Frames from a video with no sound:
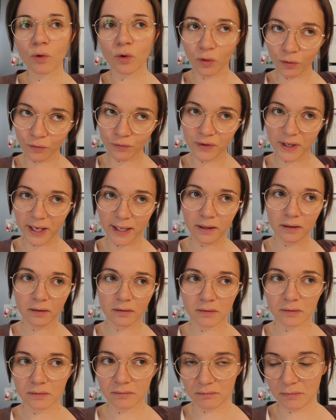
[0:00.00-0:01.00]
me conviennent.
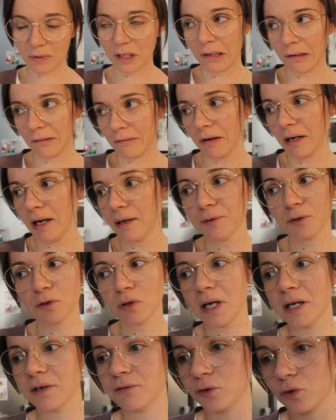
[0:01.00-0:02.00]
Voilà, parce
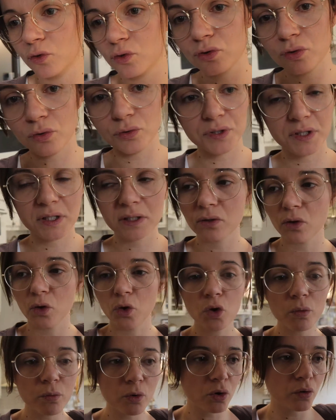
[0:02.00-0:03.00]
que là les photos sur le site
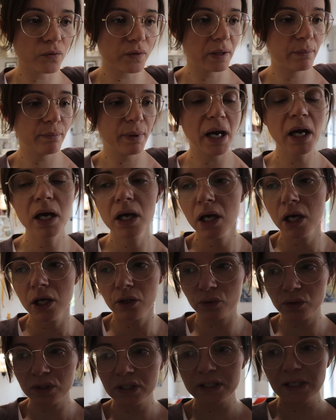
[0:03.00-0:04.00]
ne me conviennent pas.
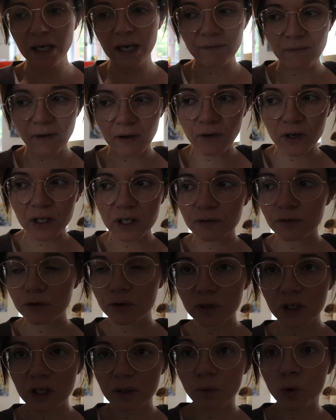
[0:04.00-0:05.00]
Donc si j'arrive à avoir des
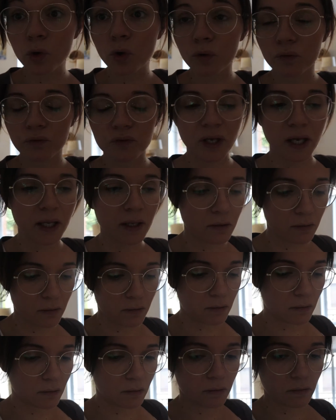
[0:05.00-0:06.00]
photos qui me conviennent...
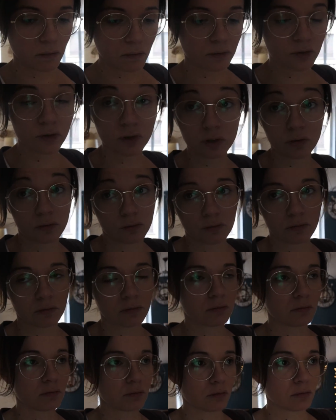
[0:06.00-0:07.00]
Euh, je prends sinon...
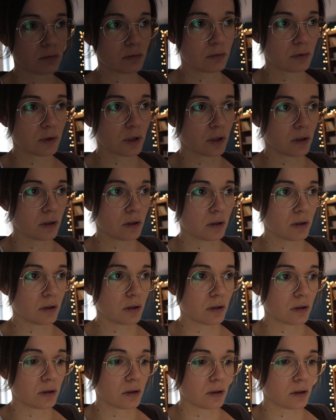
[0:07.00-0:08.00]
match, les baskets
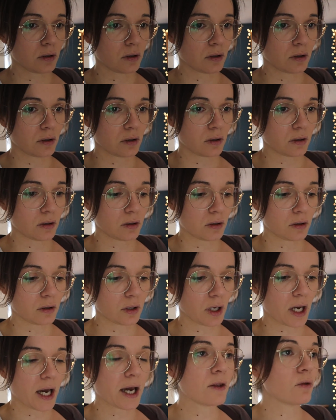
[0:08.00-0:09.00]
Les baskets
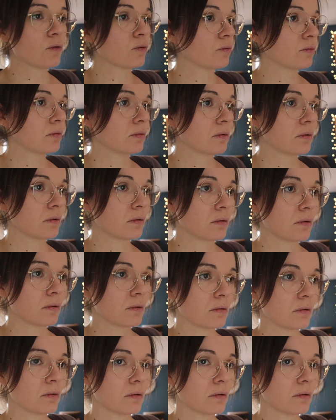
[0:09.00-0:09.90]
Ah non. Les anciennes